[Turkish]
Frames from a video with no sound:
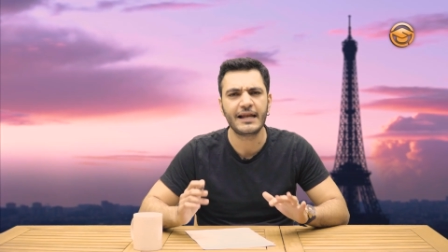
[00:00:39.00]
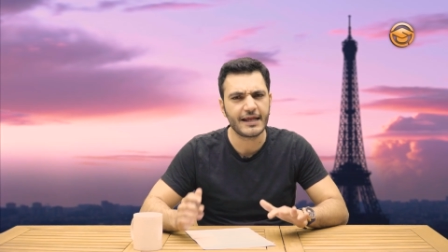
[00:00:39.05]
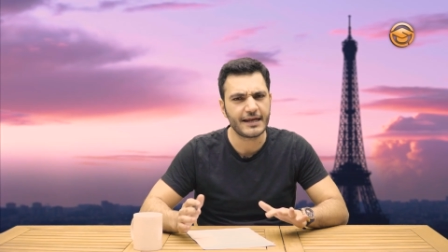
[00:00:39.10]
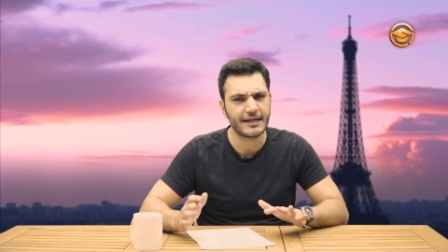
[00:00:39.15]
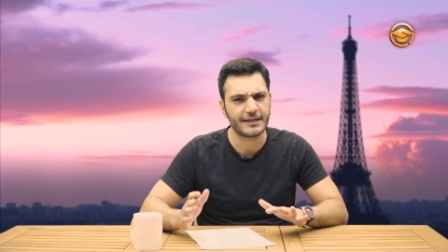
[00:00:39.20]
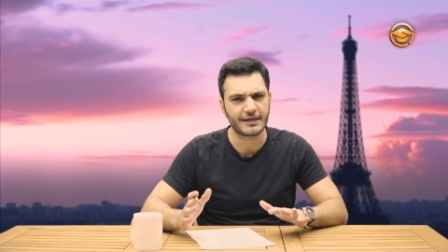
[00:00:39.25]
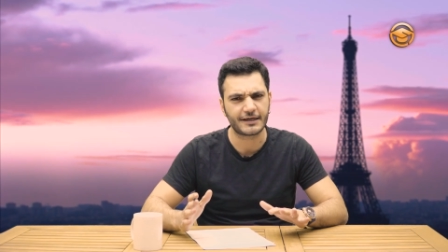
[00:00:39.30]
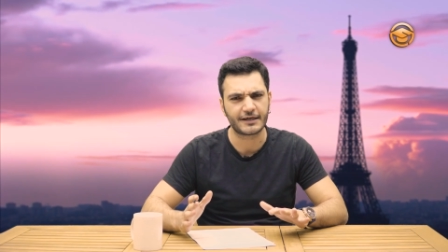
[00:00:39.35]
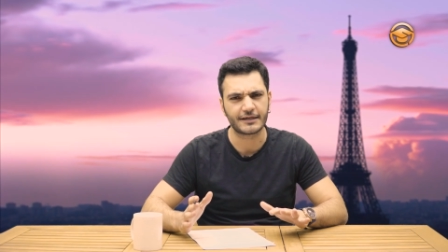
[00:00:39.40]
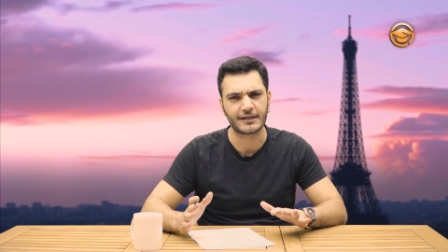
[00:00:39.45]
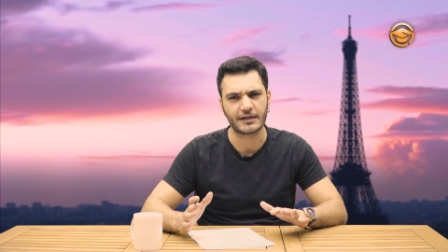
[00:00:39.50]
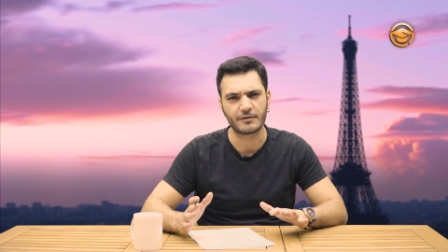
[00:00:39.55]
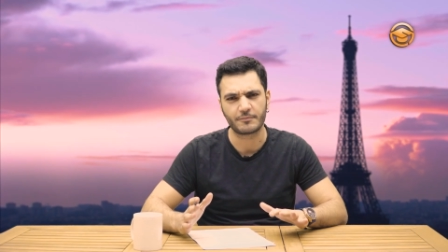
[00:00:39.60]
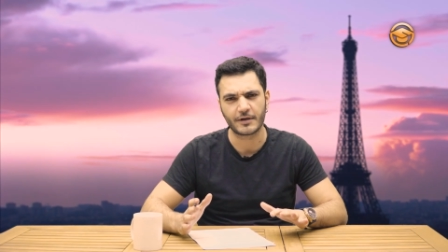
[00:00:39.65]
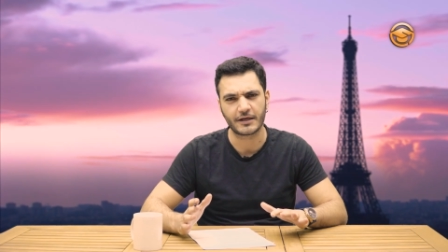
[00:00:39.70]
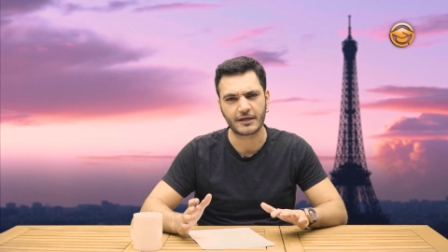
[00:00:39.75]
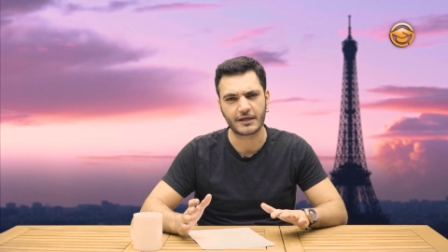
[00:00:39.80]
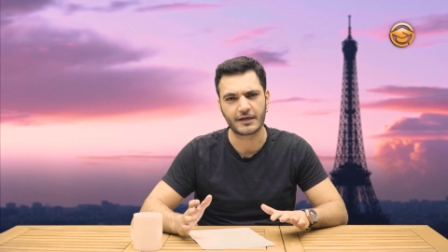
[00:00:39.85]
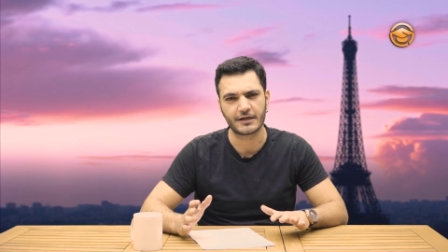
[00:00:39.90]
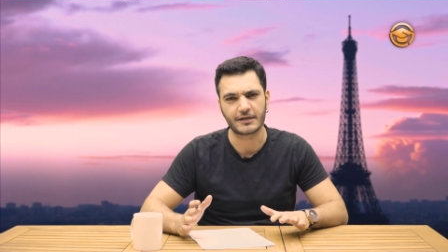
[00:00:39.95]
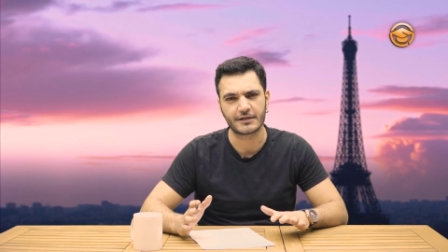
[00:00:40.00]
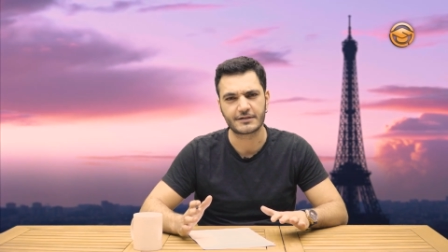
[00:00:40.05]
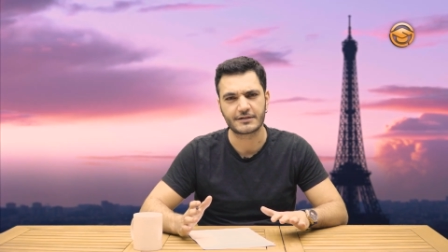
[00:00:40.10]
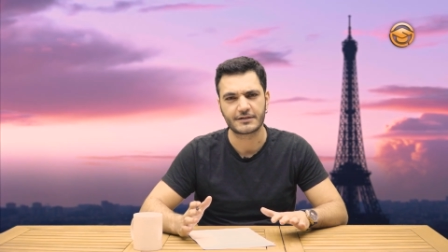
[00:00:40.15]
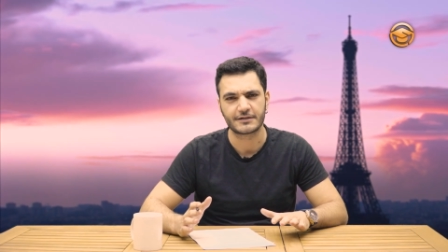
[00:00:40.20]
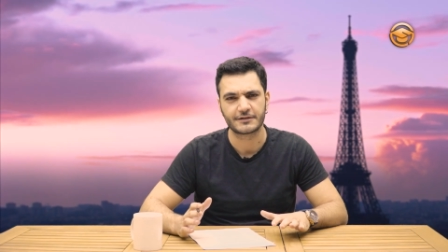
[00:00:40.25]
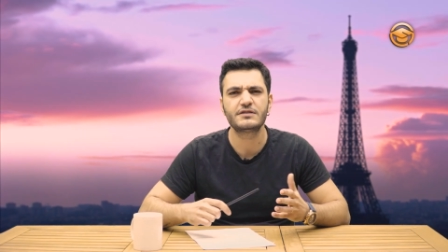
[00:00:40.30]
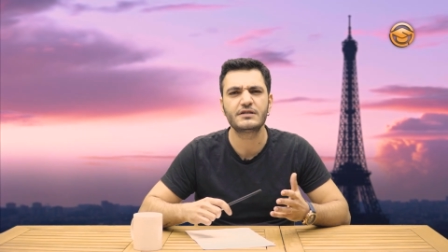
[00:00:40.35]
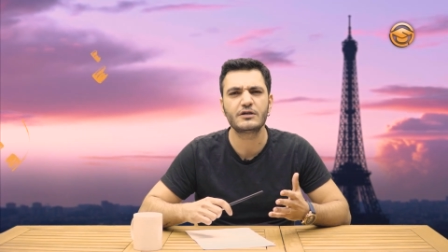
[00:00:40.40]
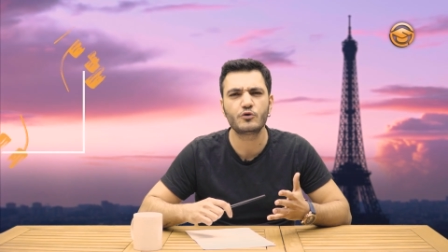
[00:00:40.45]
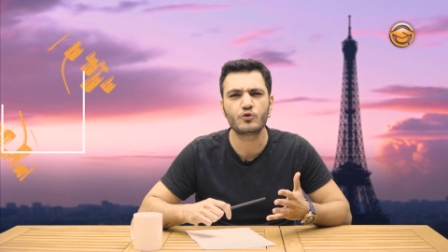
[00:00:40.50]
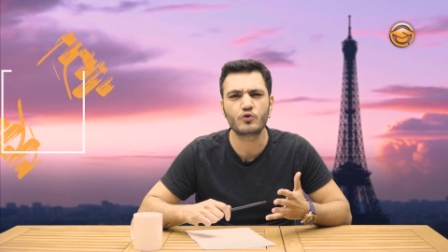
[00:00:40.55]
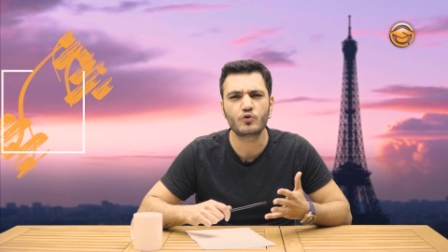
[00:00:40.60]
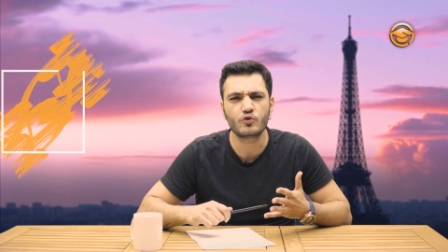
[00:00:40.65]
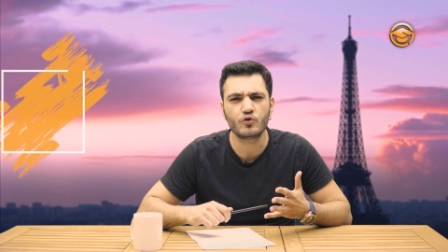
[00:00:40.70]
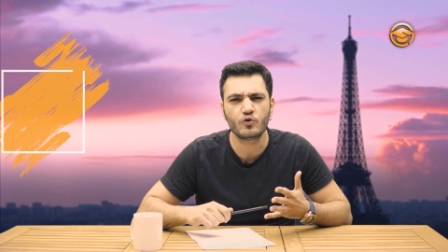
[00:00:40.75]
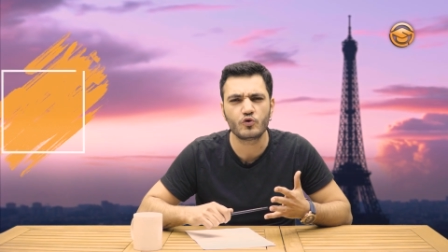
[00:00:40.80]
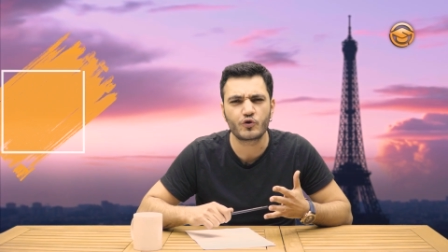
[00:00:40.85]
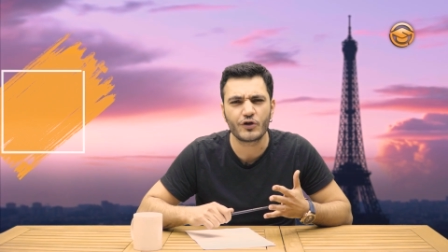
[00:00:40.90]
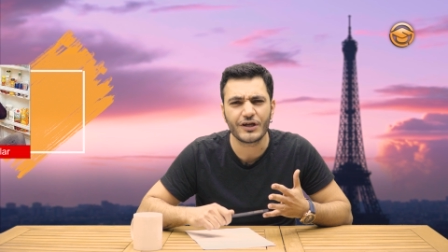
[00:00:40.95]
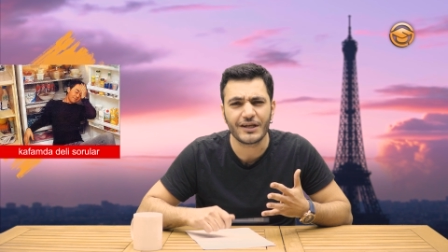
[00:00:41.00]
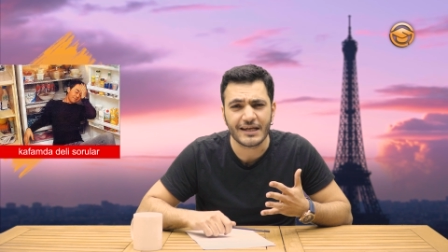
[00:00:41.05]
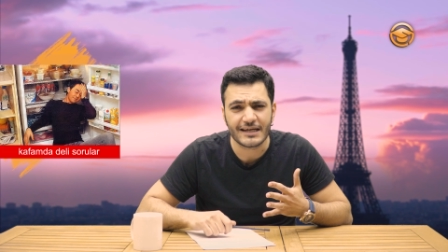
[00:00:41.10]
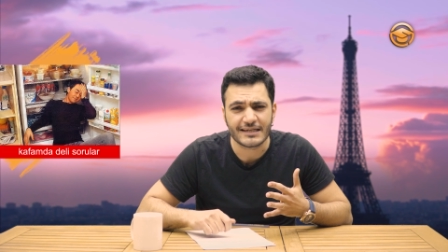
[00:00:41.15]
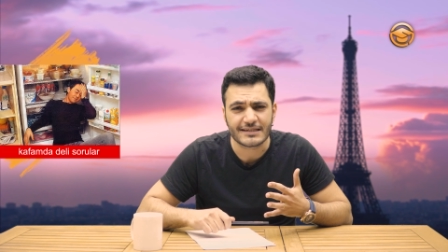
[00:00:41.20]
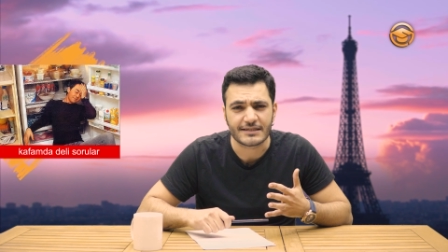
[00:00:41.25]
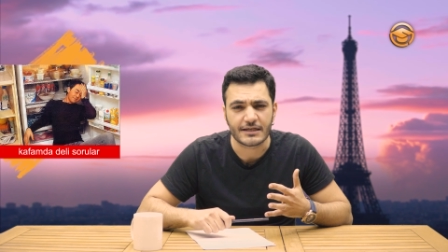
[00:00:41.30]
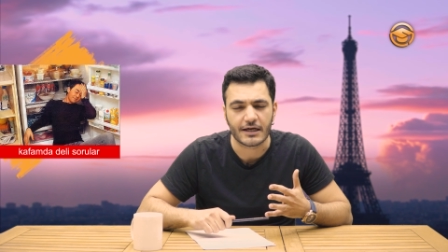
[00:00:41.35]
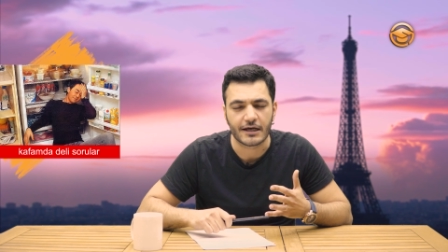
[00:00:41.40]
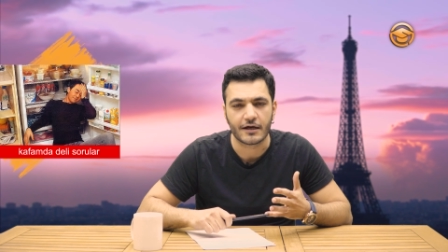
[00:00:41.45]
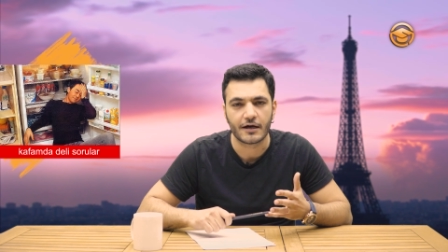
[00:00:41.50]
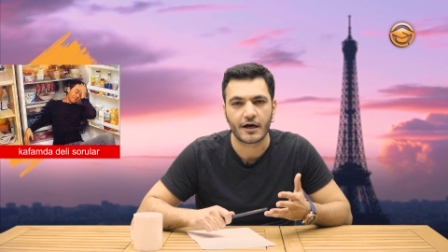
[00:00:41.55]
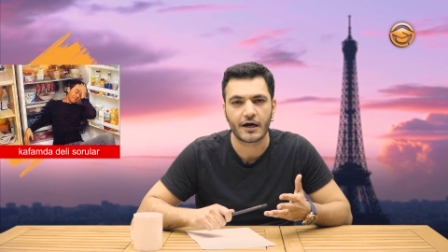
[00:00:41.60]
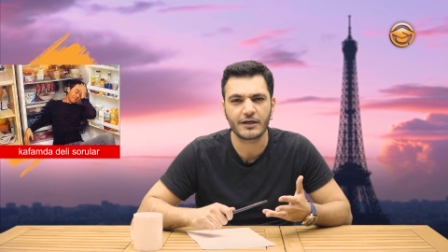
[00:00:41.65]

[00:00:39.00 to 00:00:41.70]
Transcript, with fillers: nelere dikkat etmek gerekir? Size uygun ülke neresi?